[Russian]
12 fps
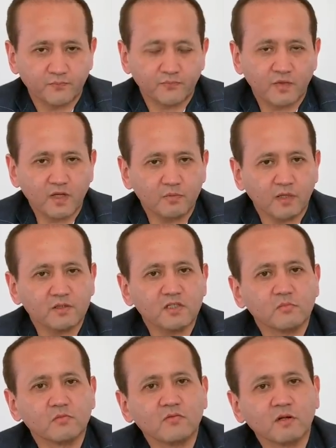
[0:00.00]
Я бы
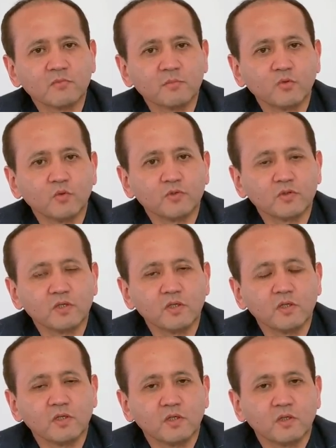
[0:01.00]
хотел бы вам напомнить
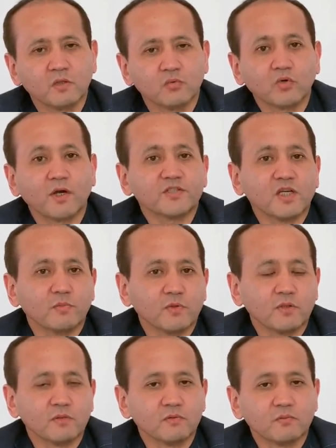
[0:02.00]
ну, хотя
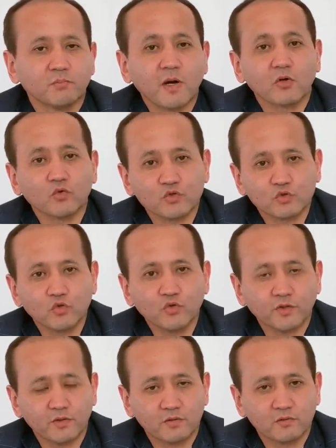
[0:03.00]
бы пару
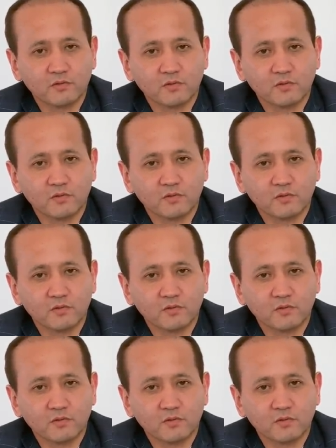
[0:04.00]
историй.